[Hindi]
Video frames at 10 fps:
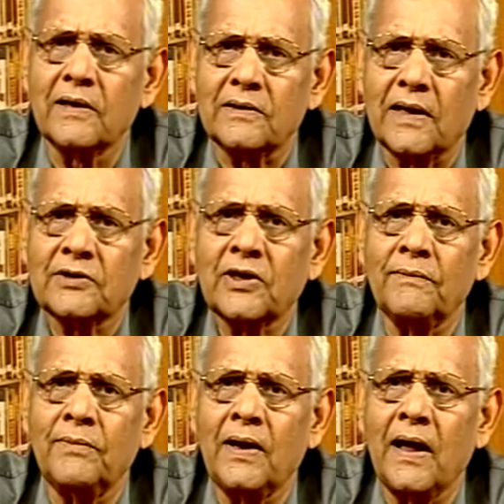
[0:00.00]
दर्शन
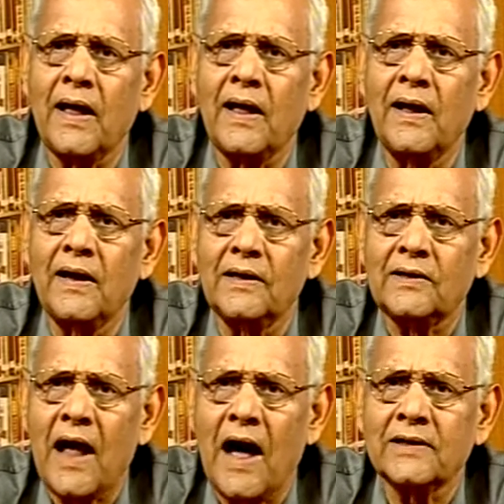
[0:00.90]
भी है
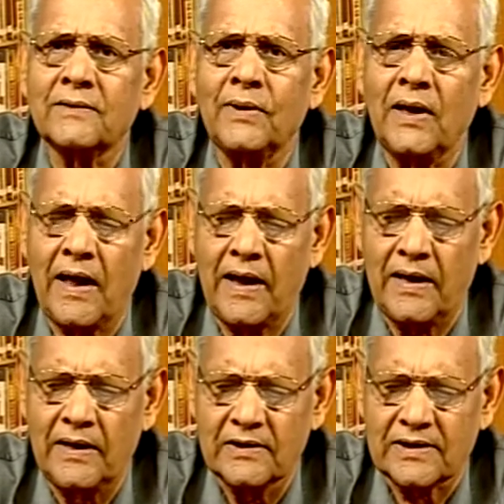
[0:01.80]
इतिहास भी है
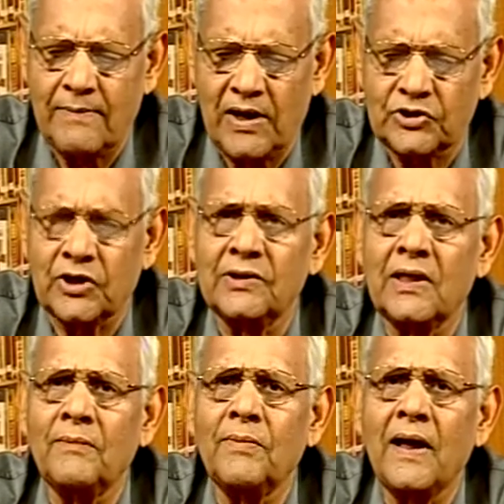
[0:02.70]
समाज
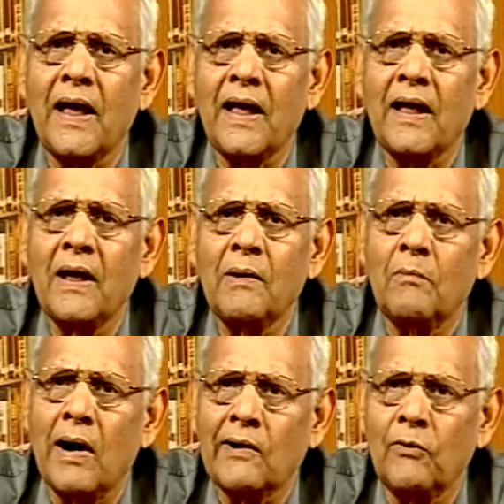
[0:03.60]
चिंतन भी है
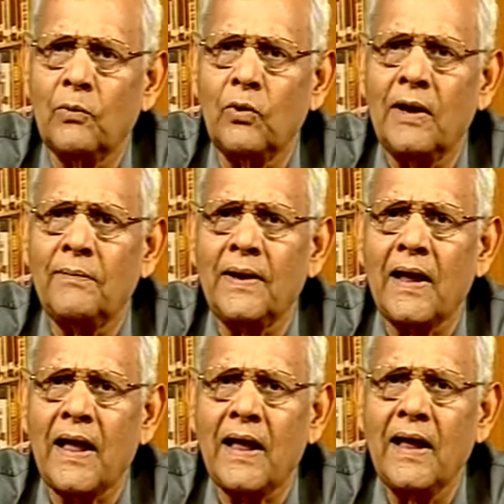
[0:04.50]
मानव मूल्य भी
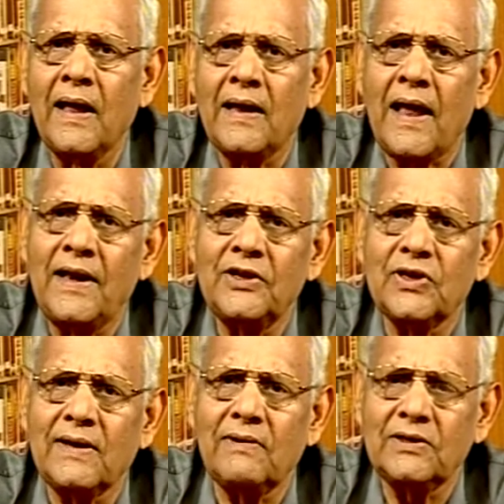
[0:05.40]
है यानी
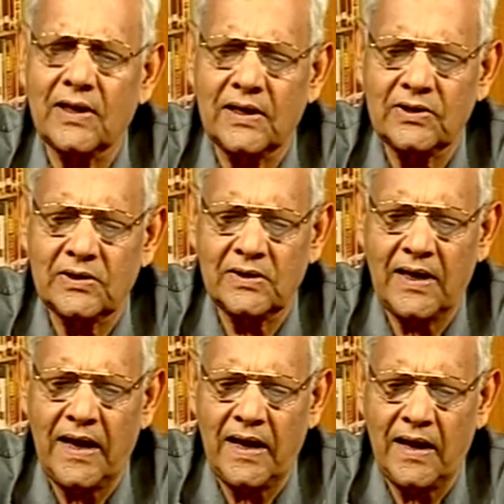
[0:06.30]
जीवन जगत
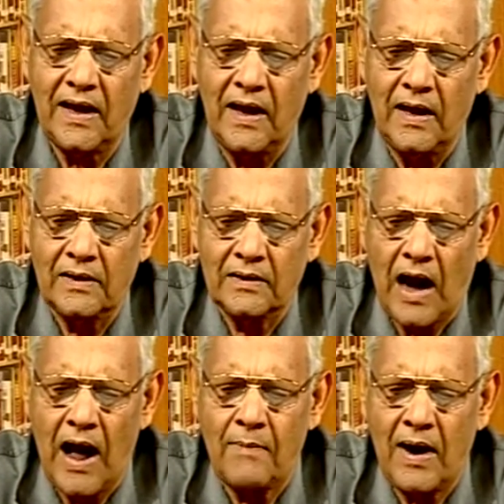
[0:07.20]
से
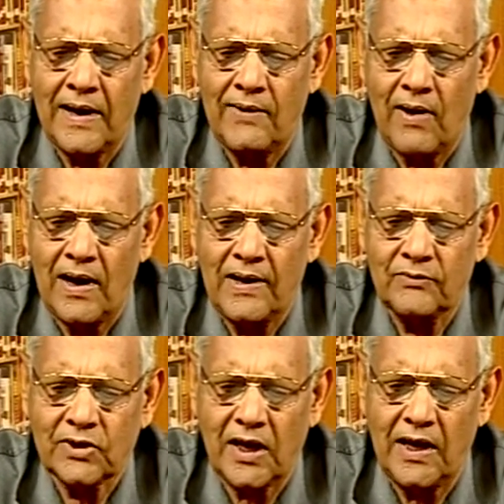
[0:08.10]
काम आने वाले
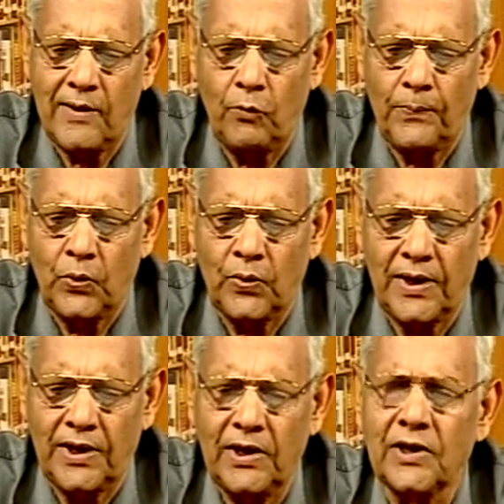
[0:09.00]
उसके लिए
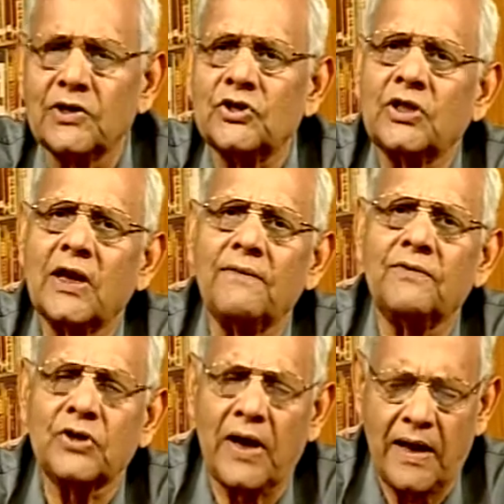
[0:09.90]
उपयोगी जितने
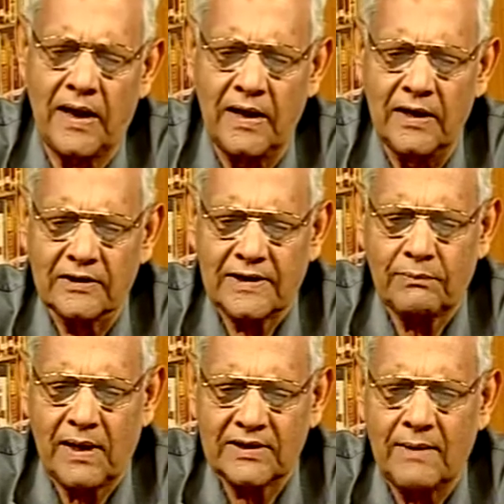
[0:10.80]
विषय हैं
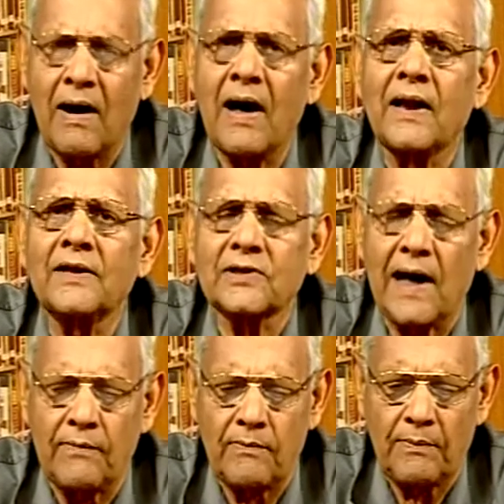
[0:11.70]
सबका समाहार इस
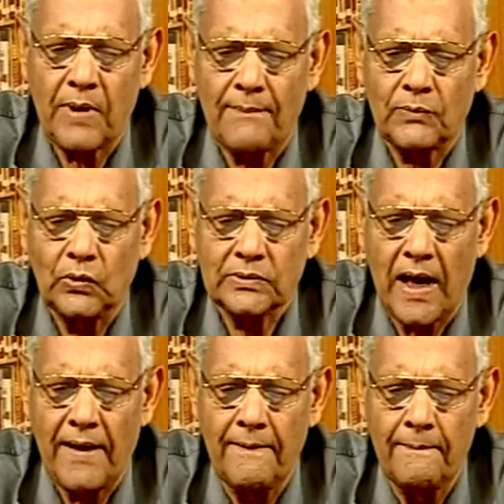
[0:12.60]
काव्य में प्राप्त होता है